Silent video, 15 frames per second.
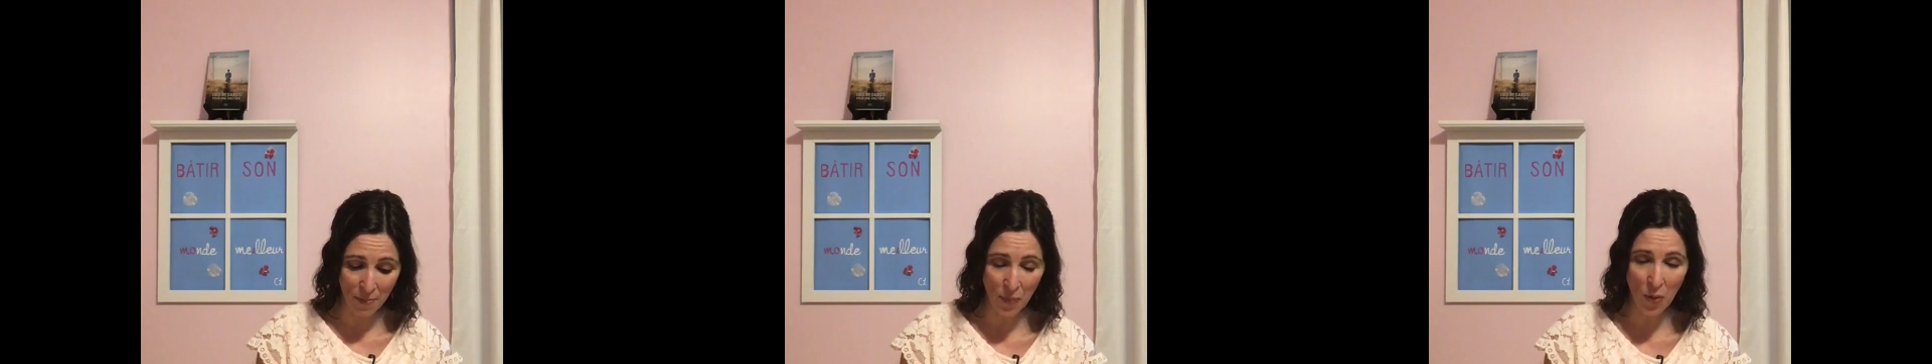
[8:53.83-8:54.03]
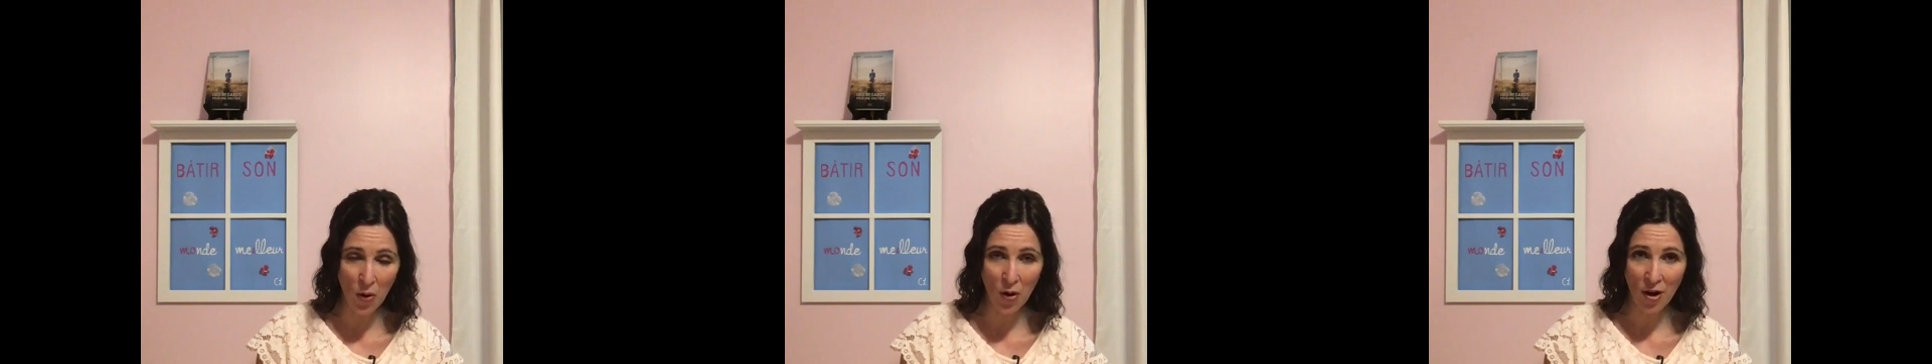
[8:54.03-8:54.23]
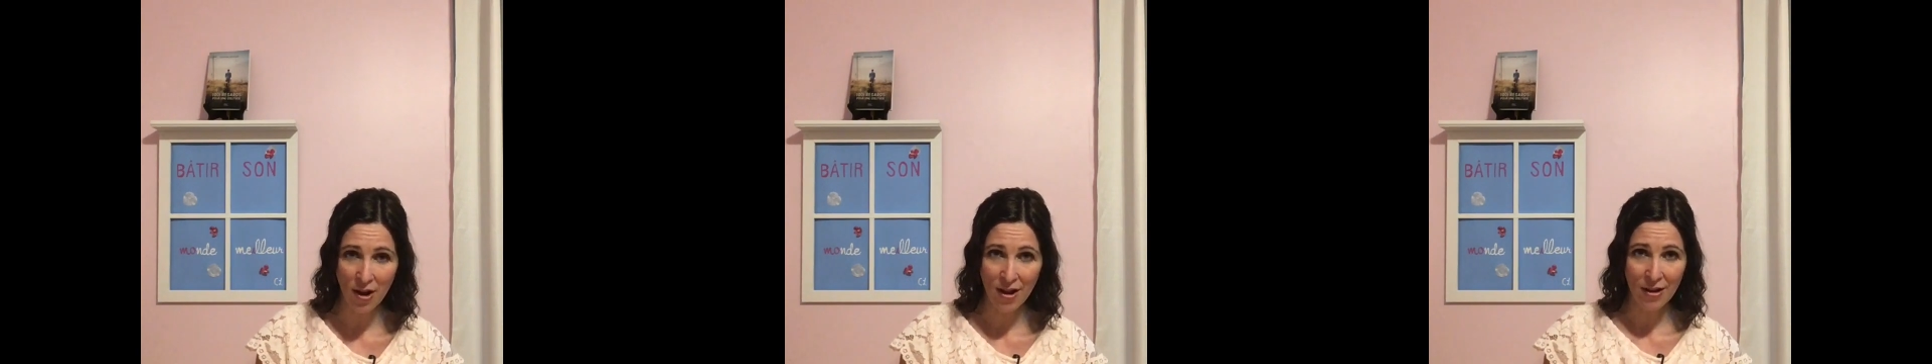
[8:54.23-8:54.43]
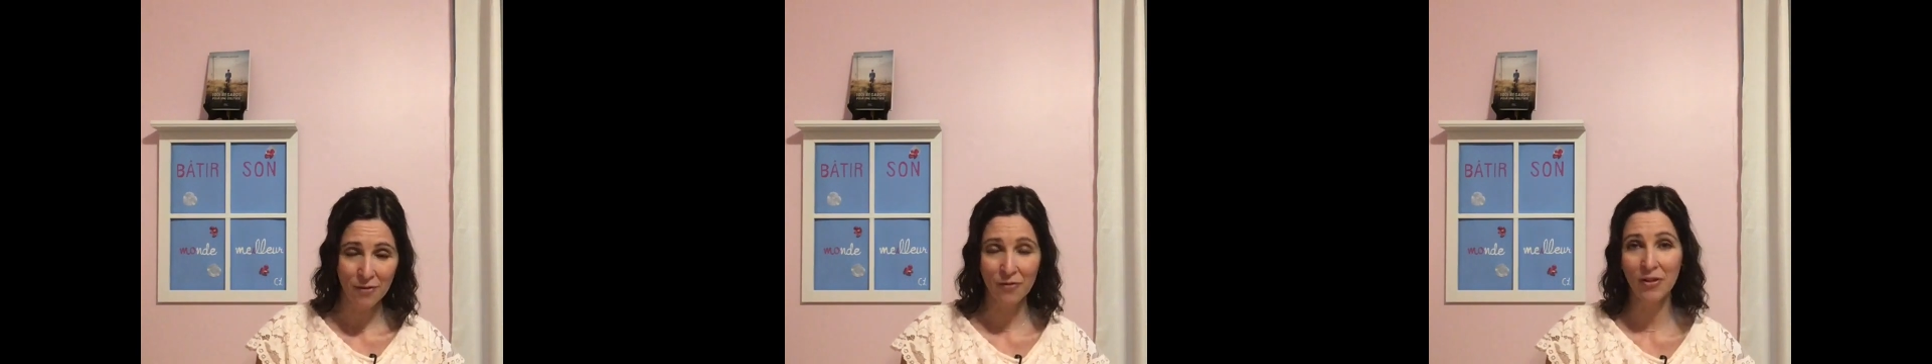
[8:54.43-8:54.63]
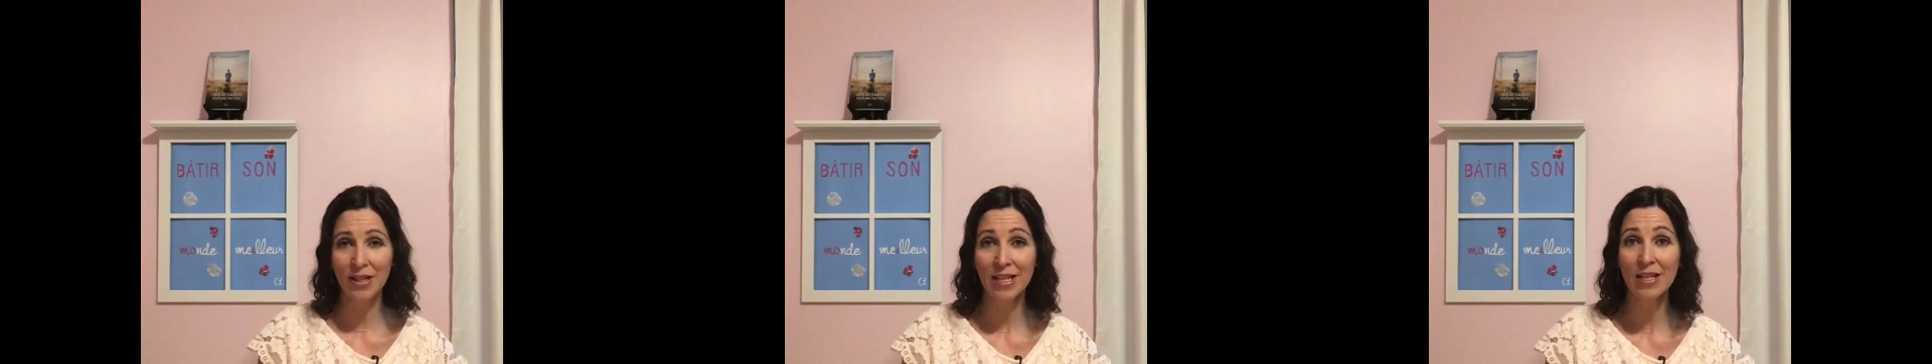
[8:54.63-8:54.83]
pas
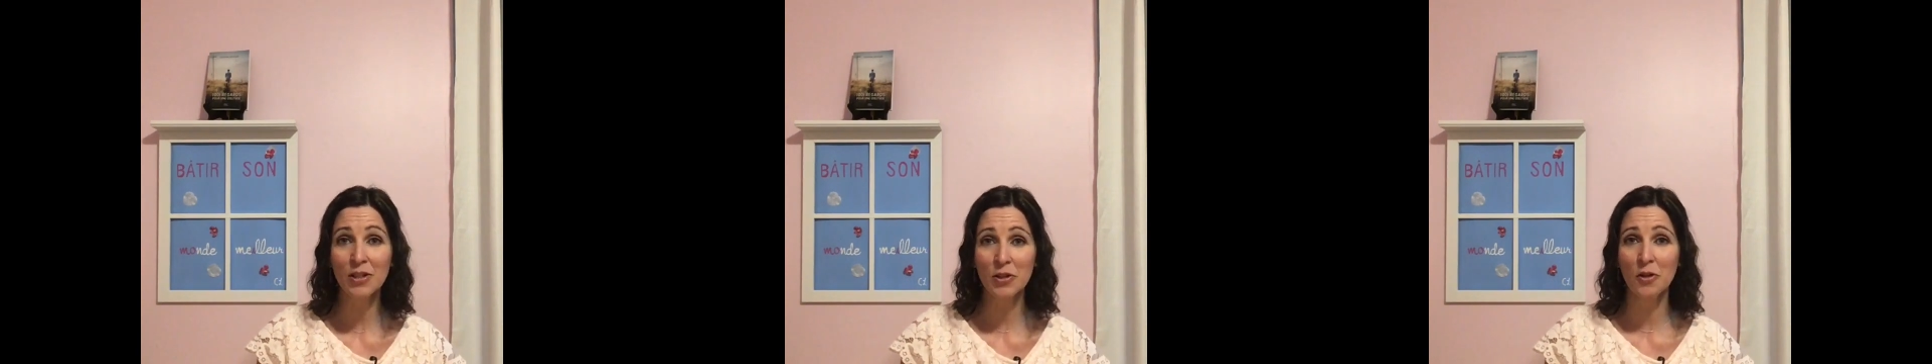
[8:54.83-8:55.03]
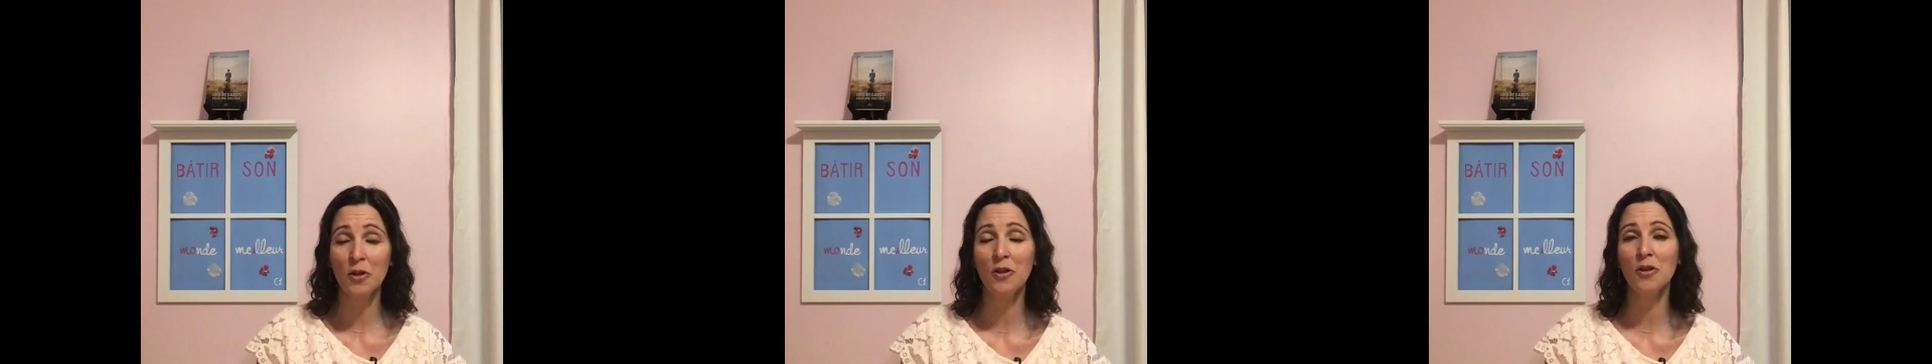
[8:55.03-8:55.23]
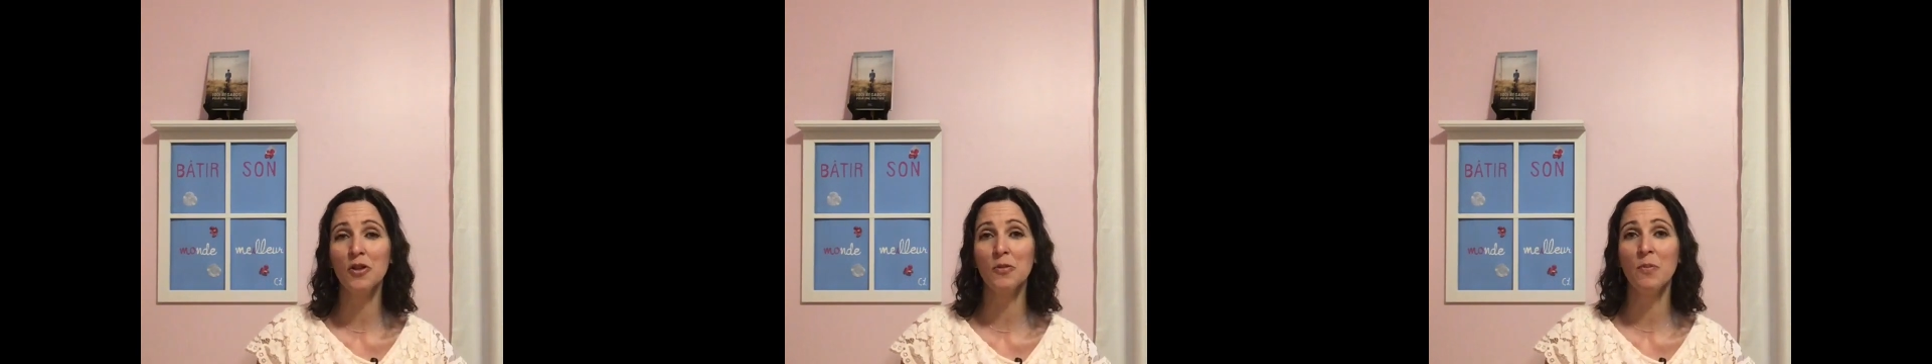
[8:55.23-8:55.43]
finir ça là.